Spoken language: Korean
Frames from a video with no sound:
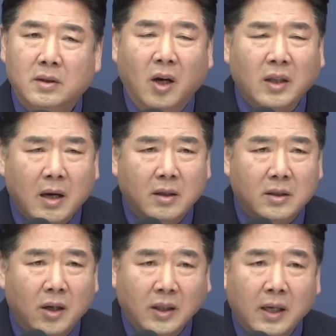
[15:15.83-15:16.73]

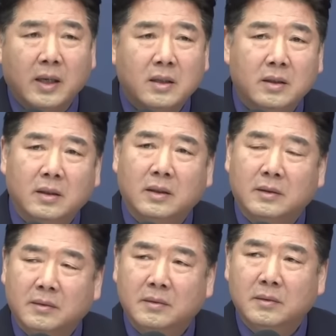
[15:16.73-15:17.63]
여당은 여당의 길이
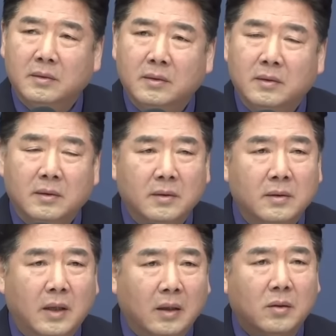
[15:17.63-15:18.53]
있다.
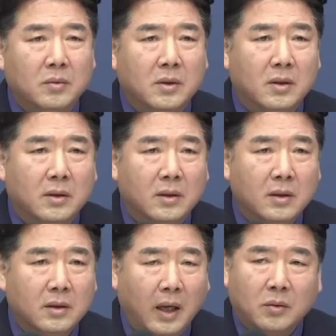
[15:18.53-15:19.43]
대통령은
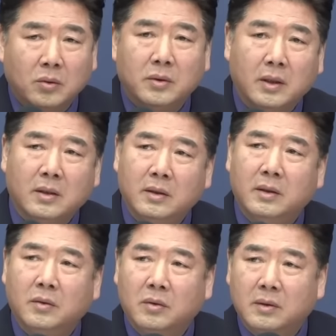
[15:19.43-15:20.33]
대통령의
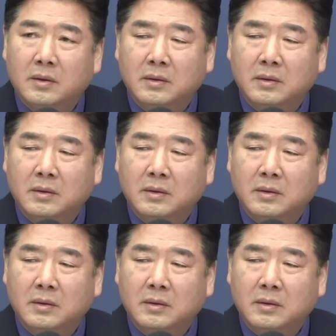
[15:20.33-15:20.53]
길이 있고